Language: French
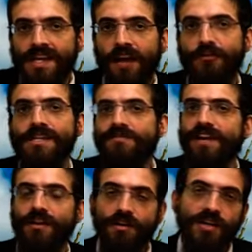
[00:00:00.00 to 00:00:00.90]
Il y a un deuxième
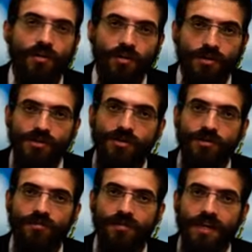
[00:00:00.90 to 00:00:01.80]
facteur qui entre en
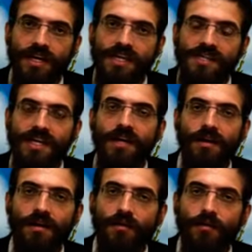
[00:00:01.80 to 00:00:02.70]
jeu,
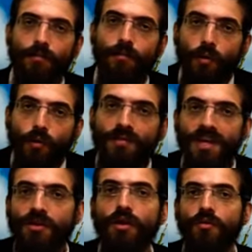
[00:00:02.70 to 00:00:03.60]
c'est pour
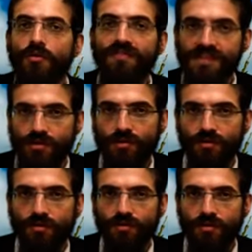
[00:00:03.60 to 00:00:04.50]
combien de temps on le fait ce nœud.
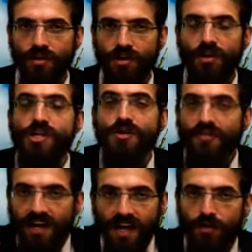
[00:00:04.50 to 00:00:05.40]
Je
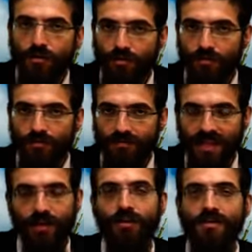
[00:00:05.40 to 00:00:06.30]
fais un nœud,
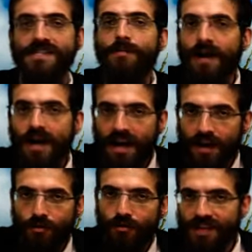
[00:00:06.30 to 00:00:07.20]
d'accord. C'est pas
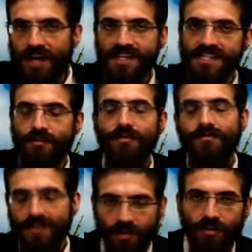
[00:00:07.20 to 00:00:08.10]
un nœud d'artisan,
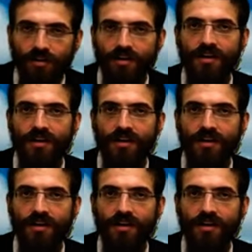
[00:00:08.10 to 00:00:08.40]
d'accord.